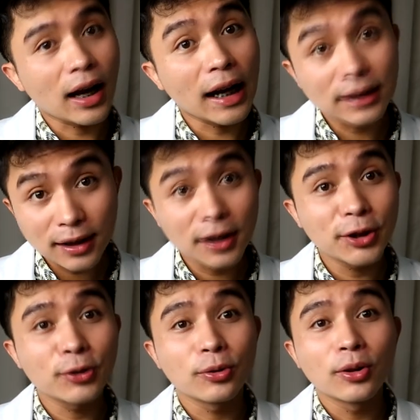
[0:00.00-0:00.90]
I tell
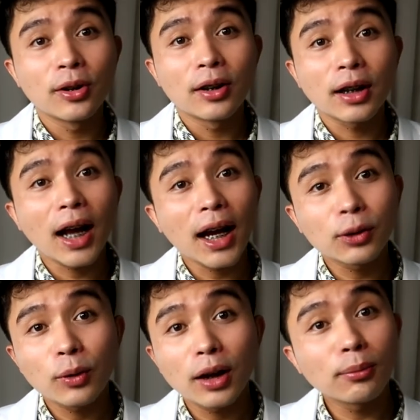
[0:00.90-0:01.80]
you,
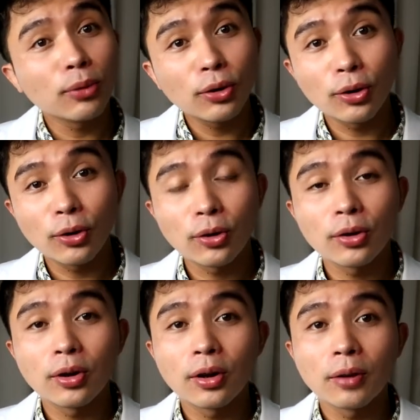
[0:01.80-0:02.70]
kahit walang munggo,
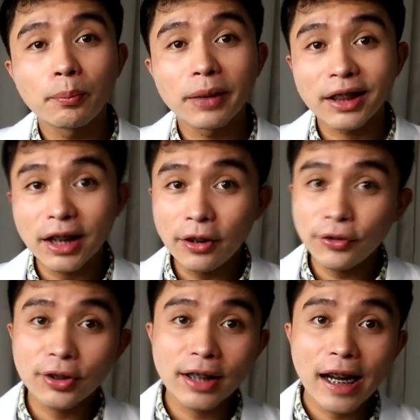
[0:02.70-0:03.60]
but
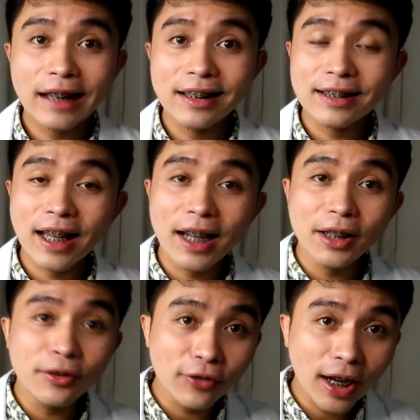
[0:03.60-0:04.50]
if your diet is high
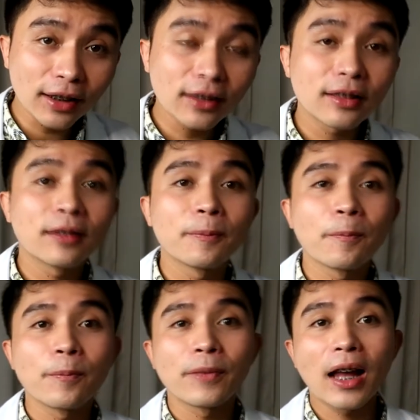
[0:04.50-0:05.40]
in fat,
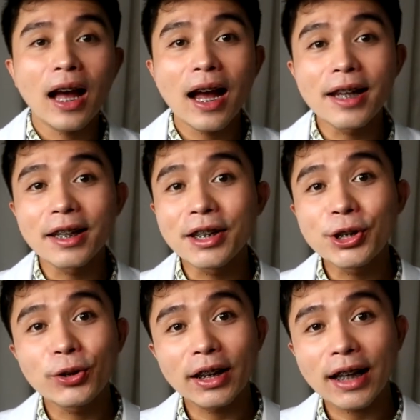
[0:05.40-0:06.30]
high
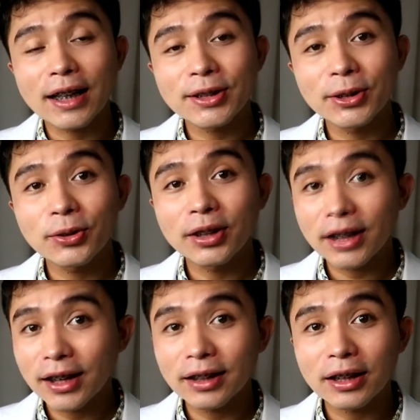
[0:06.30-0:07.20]
in uric acid
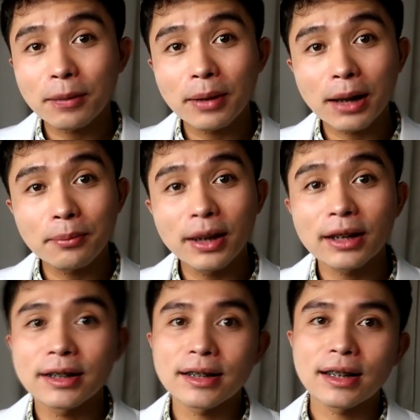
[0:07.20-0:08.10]
content na mga
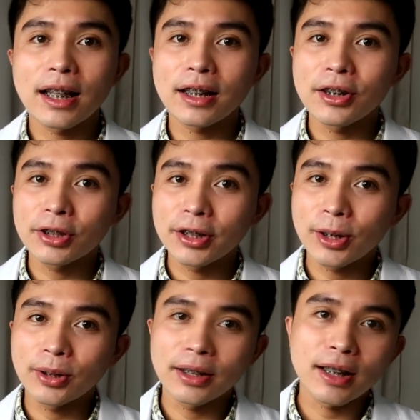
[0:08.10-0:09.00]
meat, just like
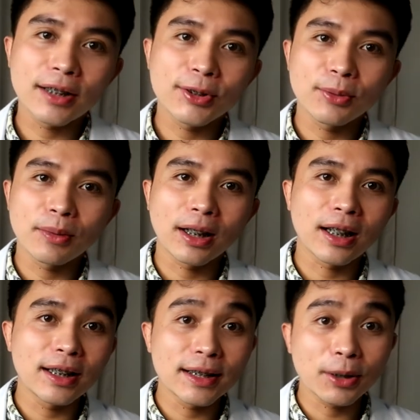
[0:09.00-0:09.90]
internal organs, yung
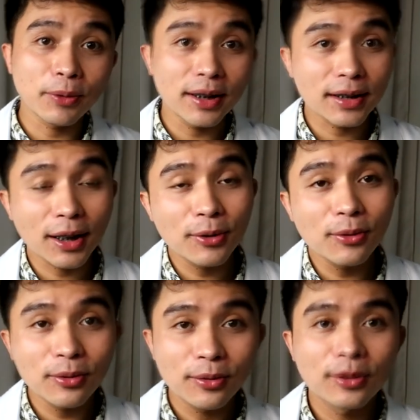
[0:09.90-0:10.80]
mga isaw-isaw,